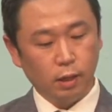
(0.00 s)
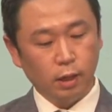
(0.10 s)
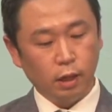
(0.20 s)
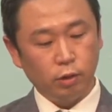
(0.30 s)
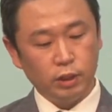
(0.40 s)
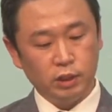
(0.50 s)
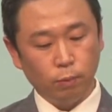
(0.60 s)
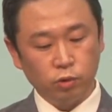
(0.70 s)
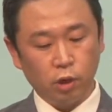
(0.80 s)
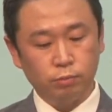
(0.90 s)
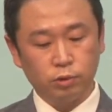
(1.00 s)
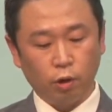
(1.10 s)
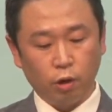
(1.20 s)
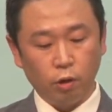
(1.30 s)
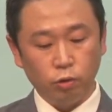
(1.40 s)

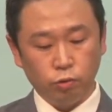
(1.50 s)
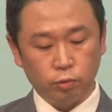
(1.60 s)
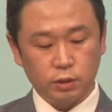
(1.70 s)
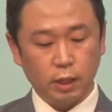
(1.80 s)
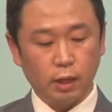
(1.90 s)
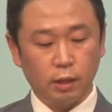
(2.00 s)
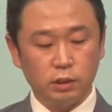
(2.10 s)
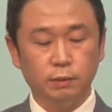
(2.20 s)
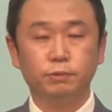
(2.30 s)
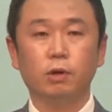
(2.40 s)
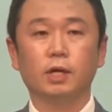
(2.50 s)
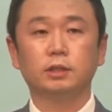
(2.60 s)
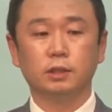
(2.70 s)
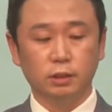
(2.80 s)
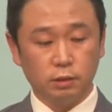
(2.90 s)
25절부터 6장
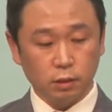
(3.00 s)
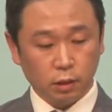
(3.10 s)
10절까지는